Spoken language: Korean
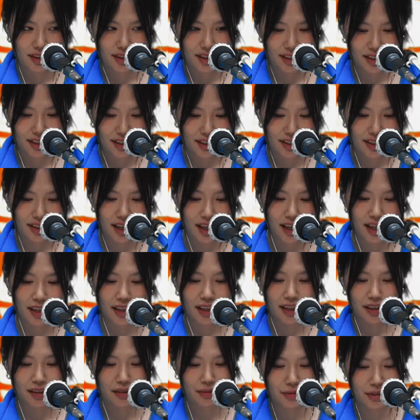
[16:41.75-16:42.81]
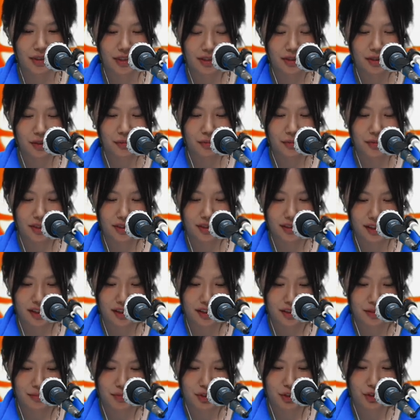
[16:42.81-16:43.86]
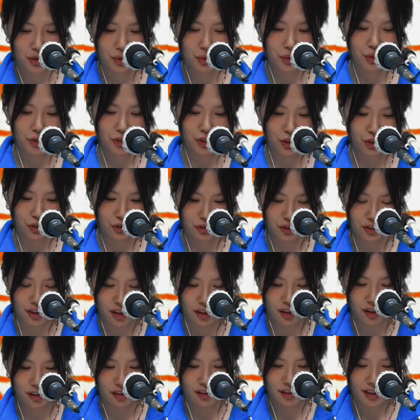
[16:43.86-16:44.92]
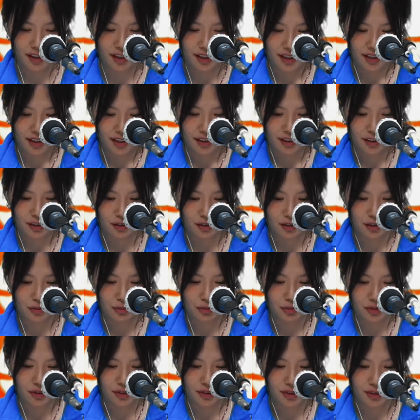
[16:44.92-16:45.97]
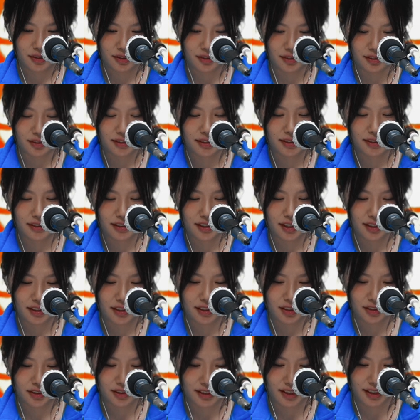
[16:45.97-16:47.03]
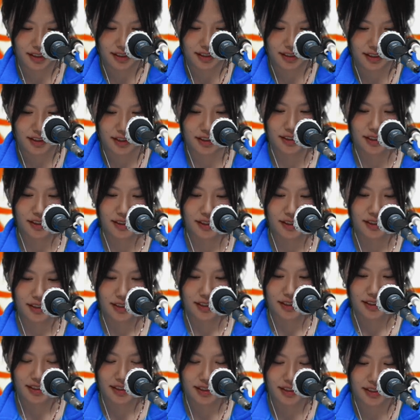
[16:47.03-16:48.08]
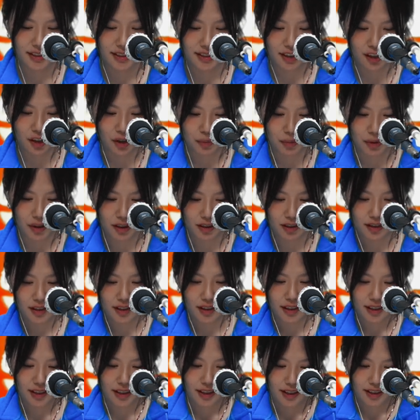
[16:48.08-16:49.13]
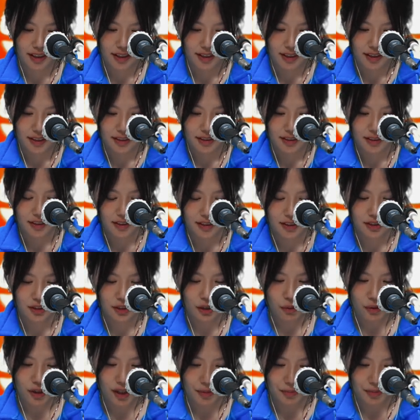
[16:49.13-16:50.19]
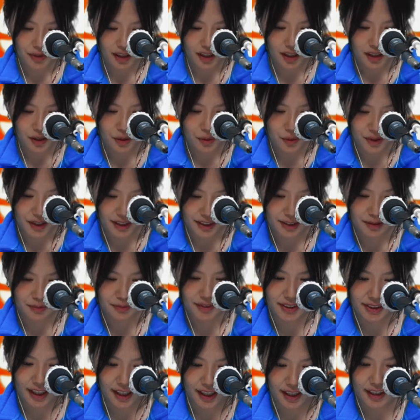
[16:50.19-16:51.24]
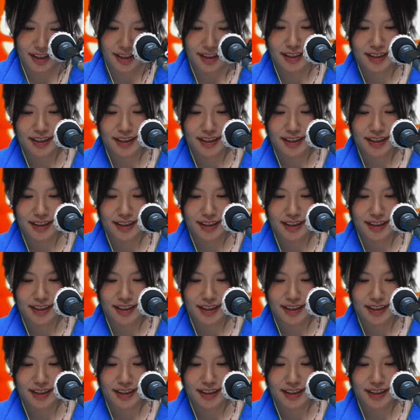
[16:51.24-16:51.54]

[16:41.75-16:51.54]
니키의 Every Summer Time 듣고 오셨고요. 여러분은 스테이션 Z 디스커버 진저와 함께하고 계십니다.